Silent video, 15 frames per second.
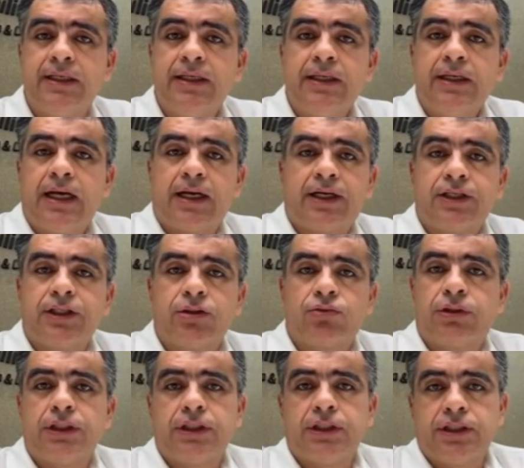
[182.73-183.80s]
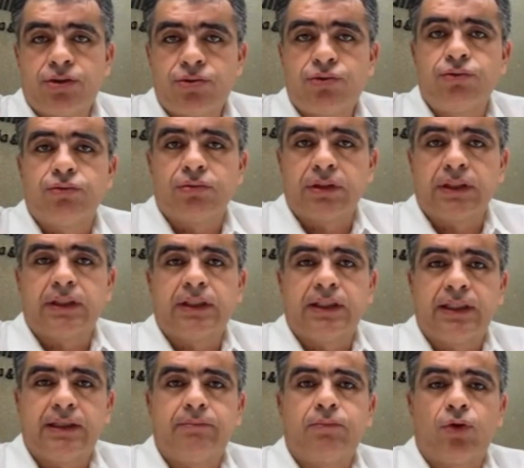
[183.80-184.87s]
Né? Acredito que isso
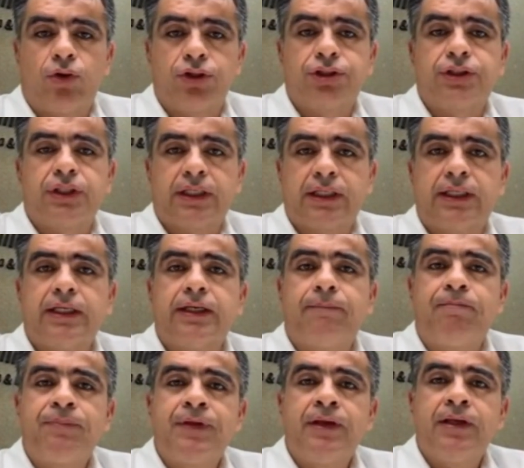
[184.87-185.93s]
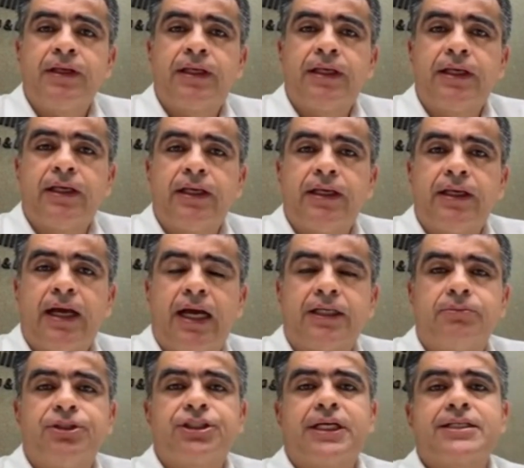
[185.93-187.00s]
é, é, mostra que, que
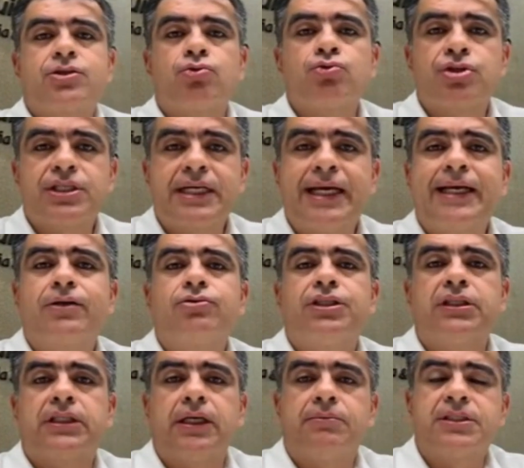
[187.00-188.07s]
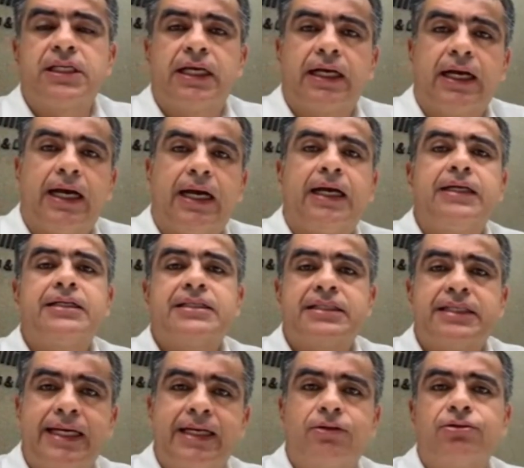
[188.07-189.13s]
a administração segue os ditames legais,
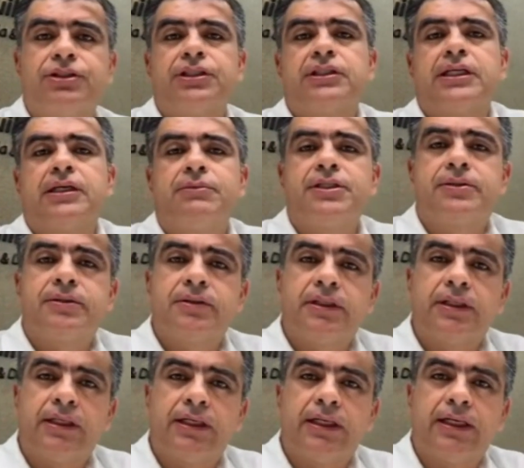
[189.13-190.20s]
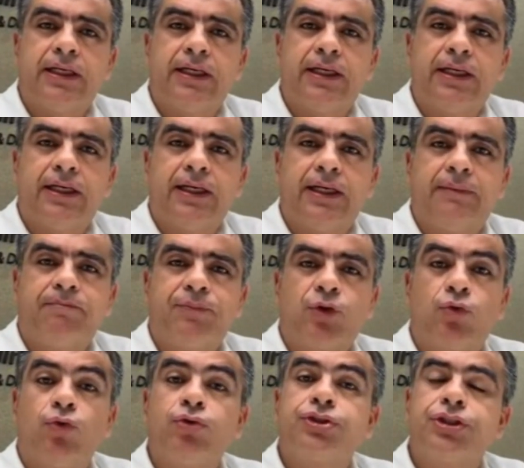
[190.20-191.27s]
segue os ditames é, é, é
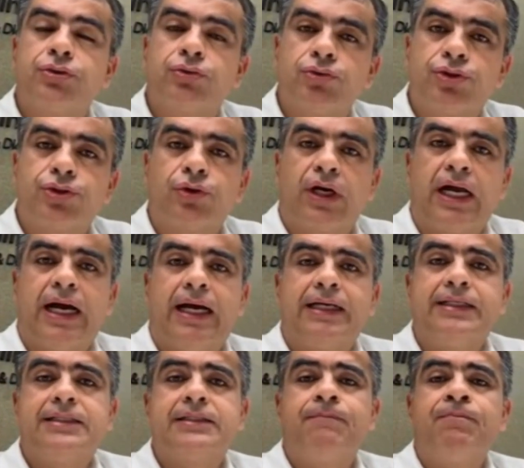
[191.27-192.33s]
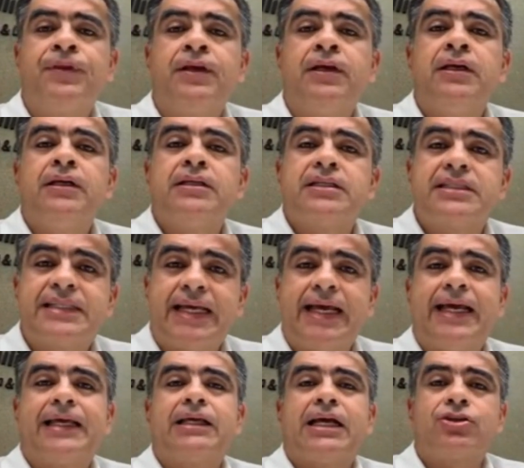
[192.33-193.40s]
constitucionais,
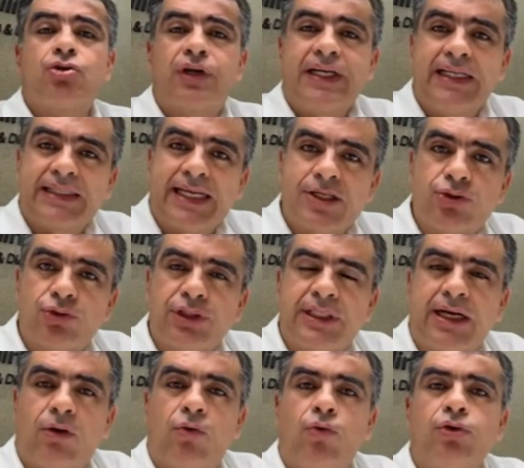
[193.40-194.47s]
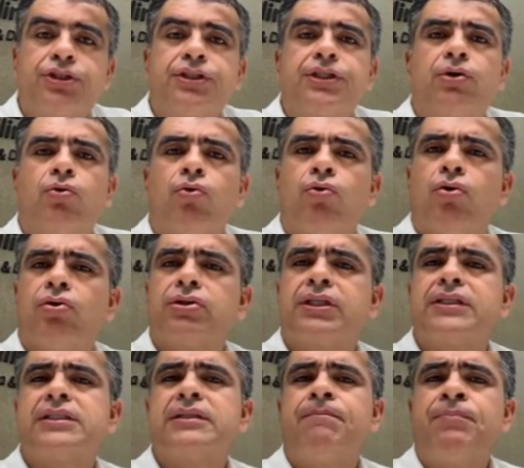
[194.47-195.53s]
segue as orientações da Corte de
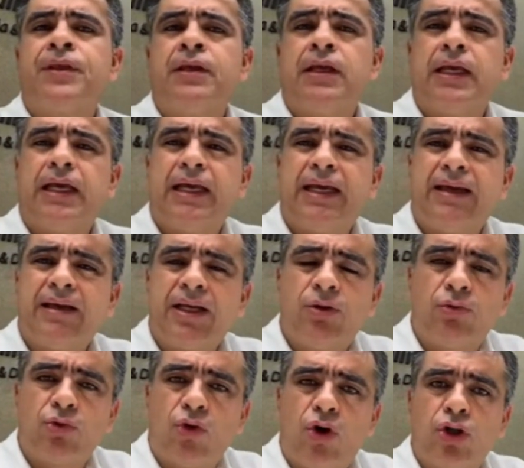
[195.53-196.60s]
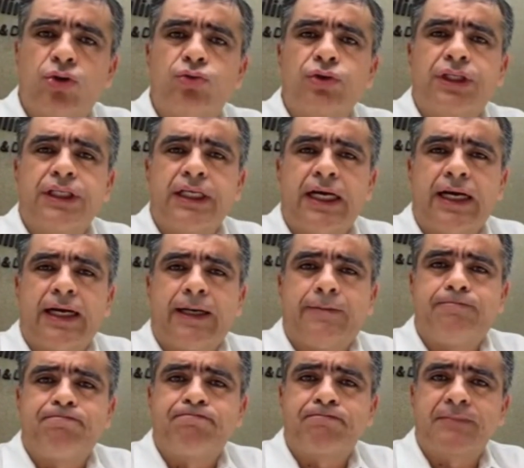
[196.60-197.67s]
Contas. É, eu noto que
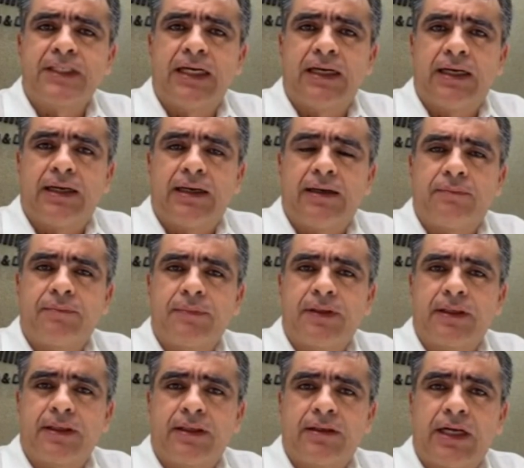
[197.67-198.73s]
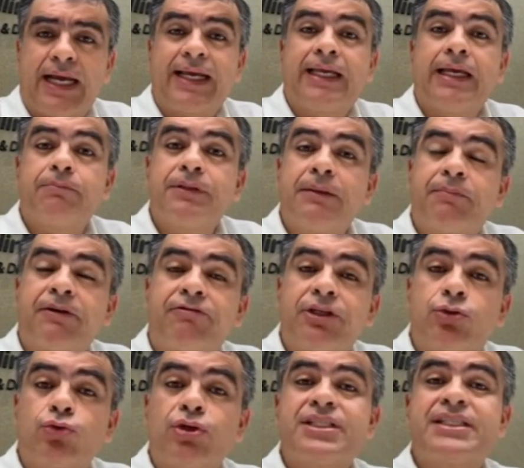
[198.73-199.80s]
a a, a, a, equipe da
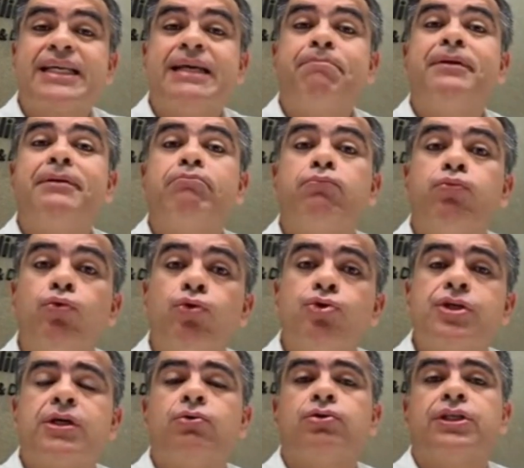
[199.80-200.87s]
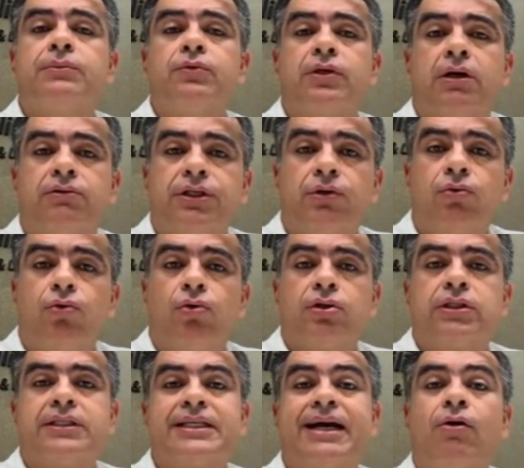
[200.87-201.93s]
prefeitura sempre busca o Tribunal de
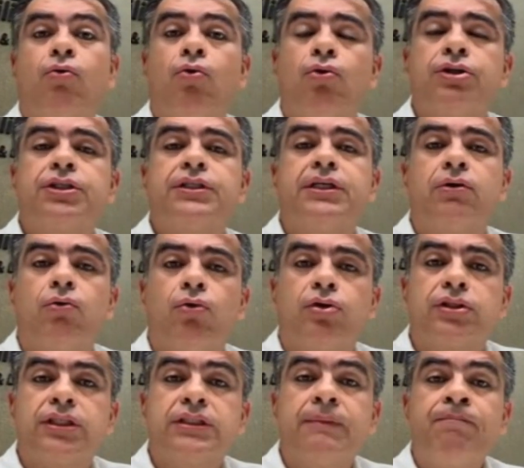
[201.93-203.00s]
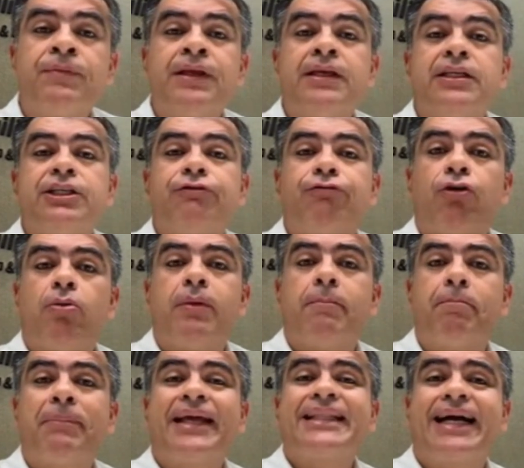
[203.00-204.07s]
Contas, a Corte de Contas, de
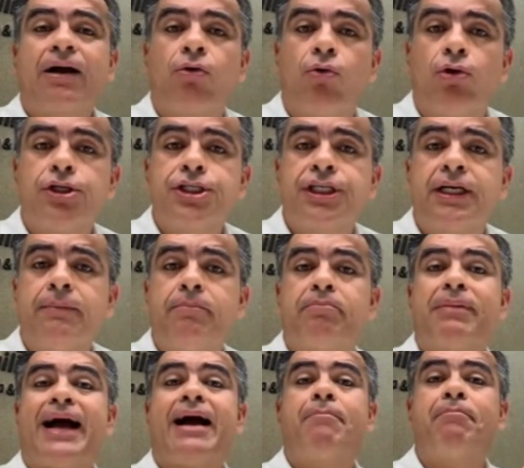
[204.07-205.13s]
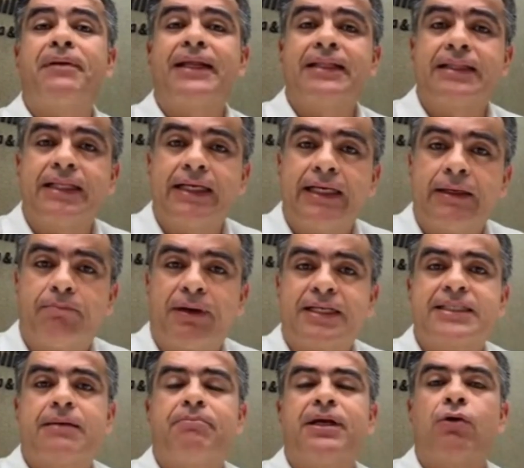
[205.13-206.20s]
forma pedagógica, para aprender, para
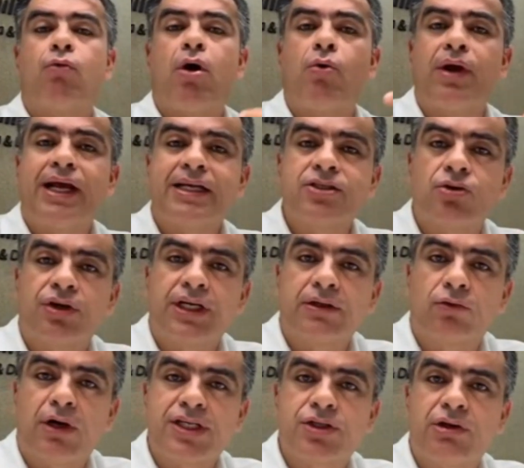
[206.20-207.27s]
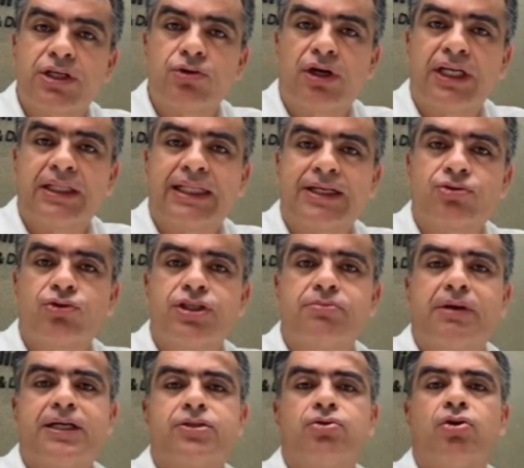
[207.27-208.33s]
saber é as, quais são as orientações
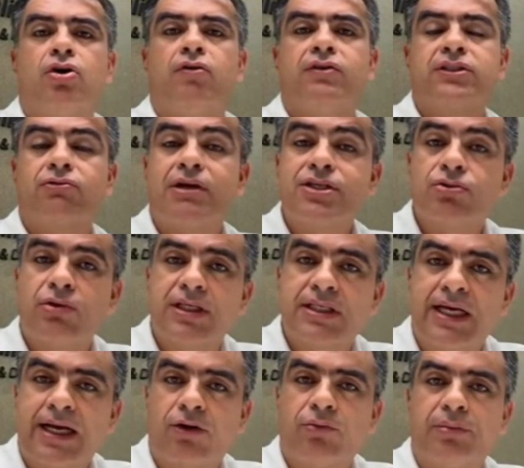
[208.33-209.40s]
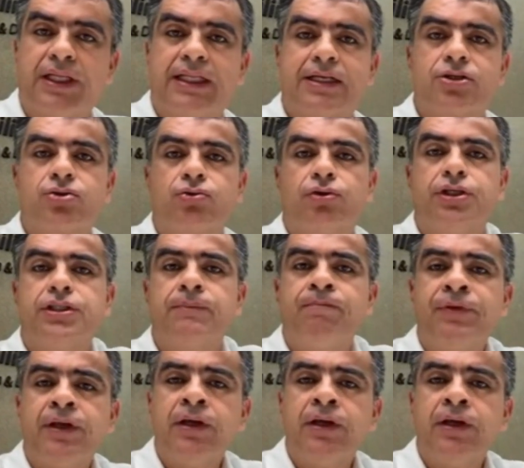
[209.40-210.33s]
mais novas, quais são as recomendações.